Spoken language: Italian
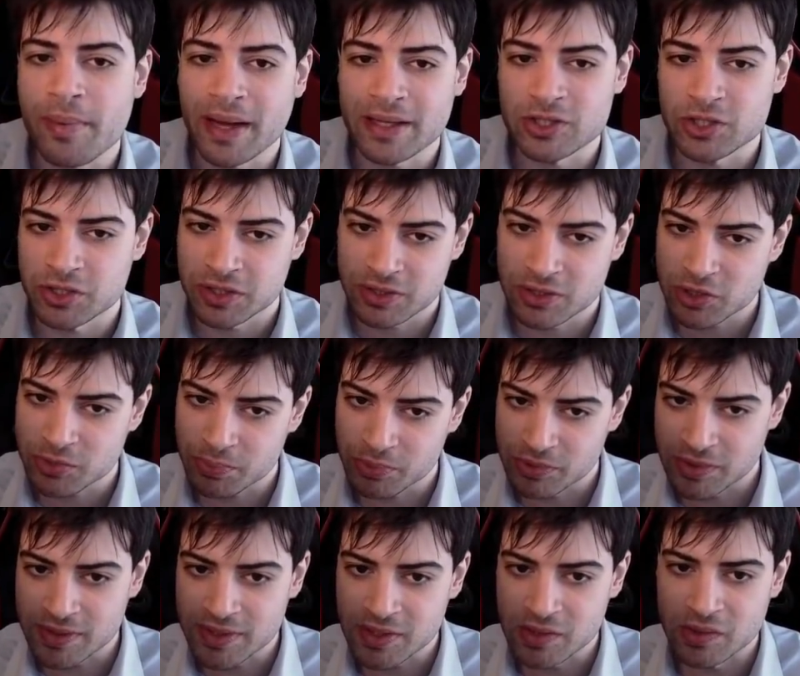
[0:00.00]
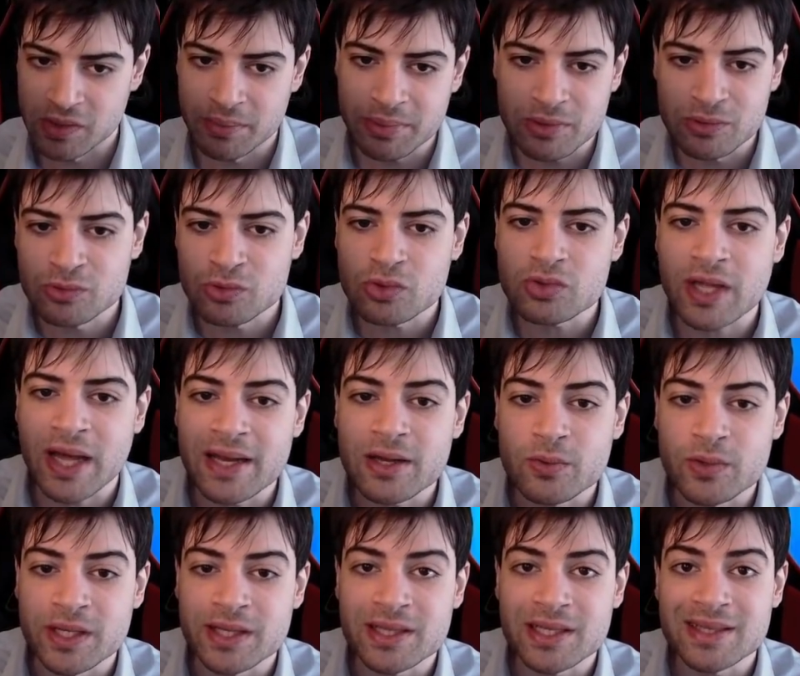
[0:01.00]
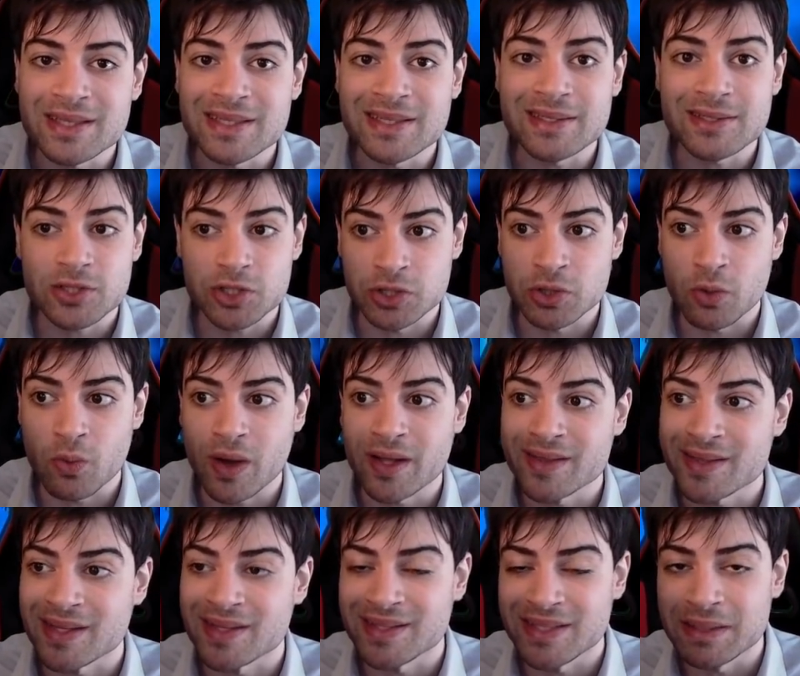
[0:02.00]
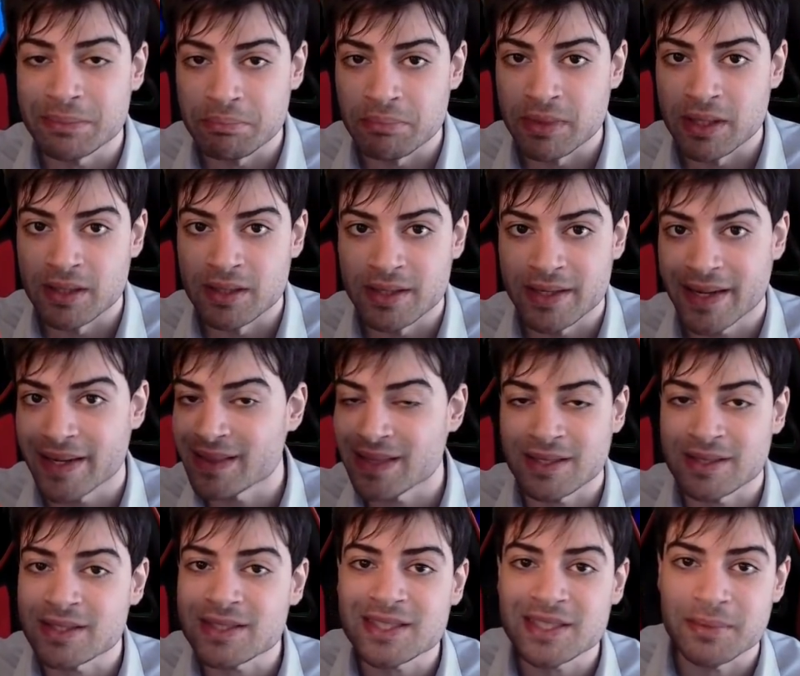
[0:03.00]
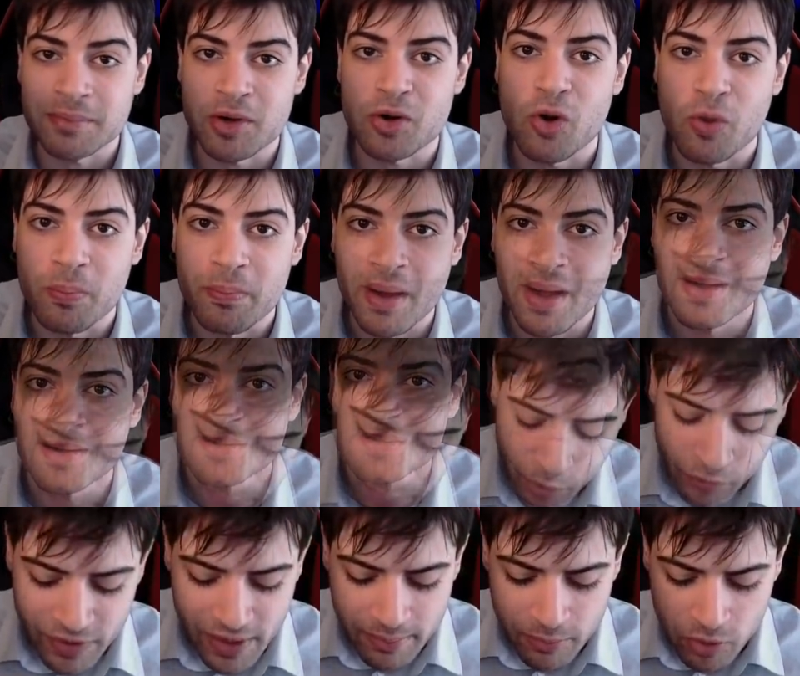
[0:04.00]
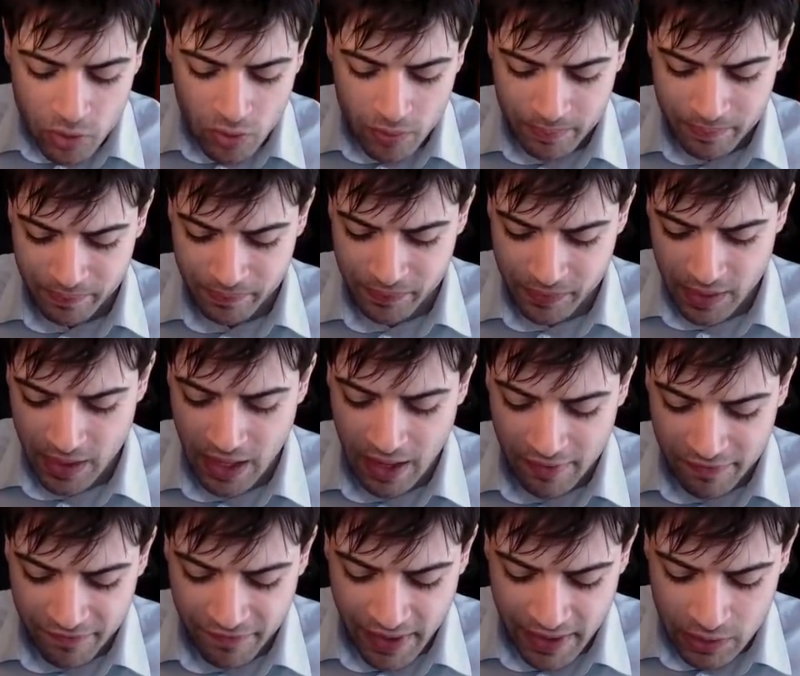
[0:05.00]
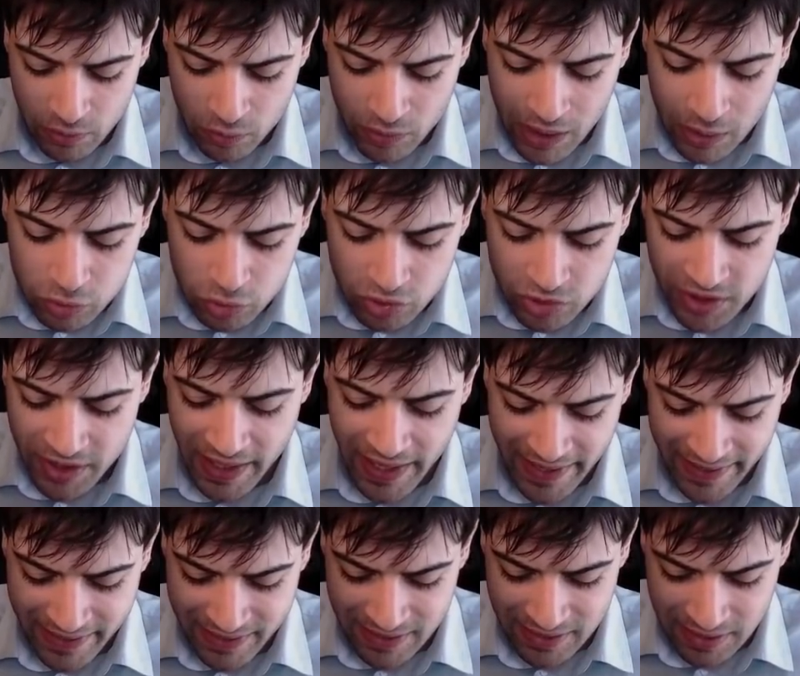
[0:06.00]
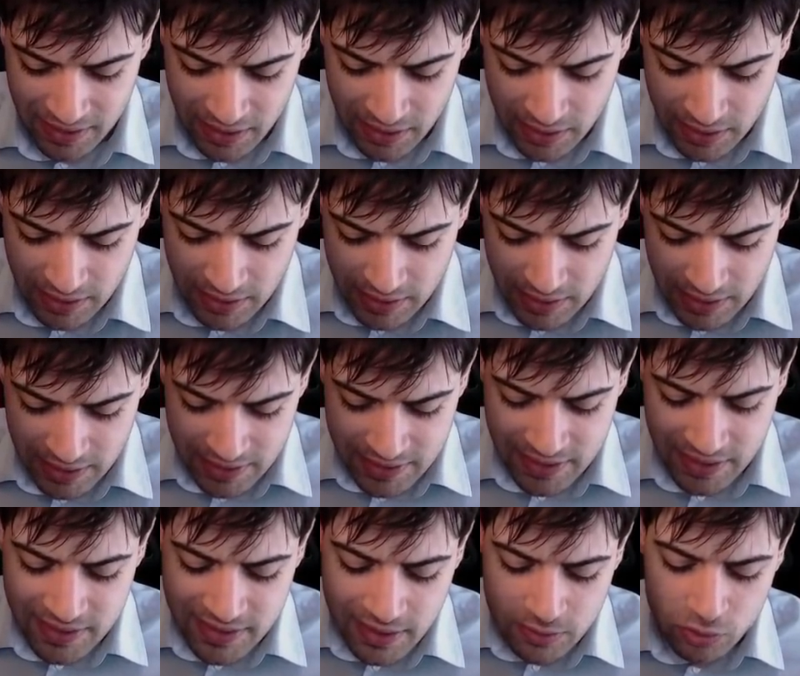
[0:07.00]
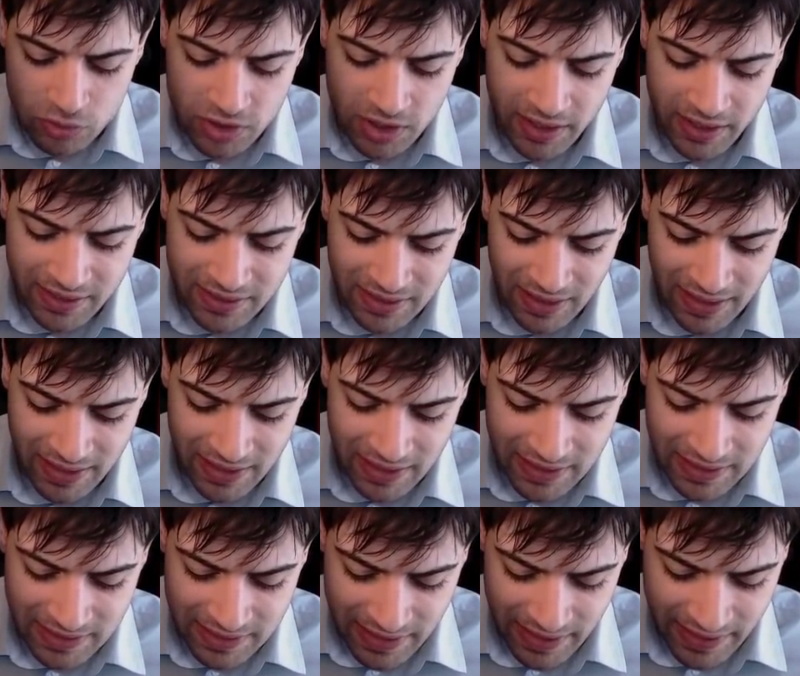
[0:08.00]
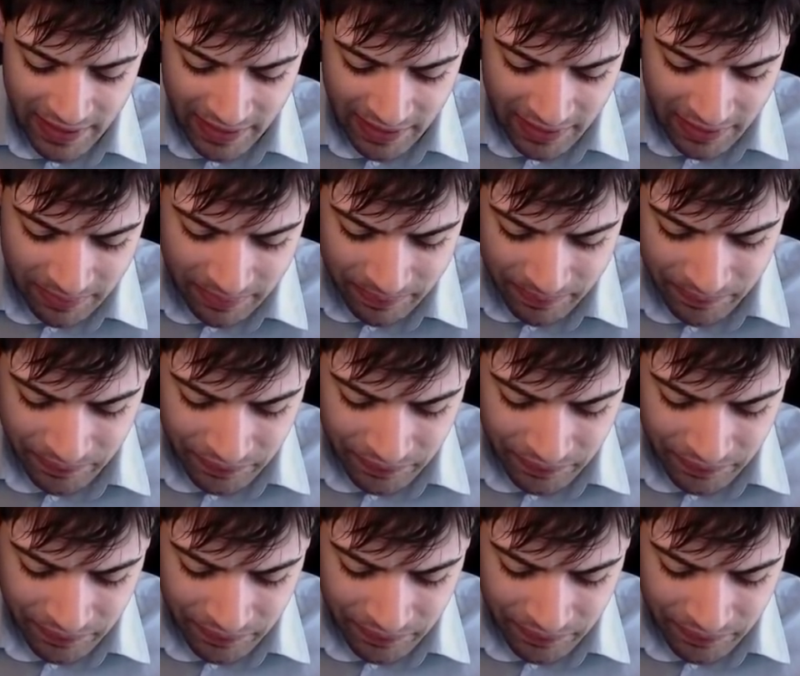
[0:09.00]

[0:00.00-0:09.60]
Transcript: pagine a disposizione per un totale quindi di 50 team, che è tantissima roba. Proviamo a fare un autoselect senza autoselectare il leader.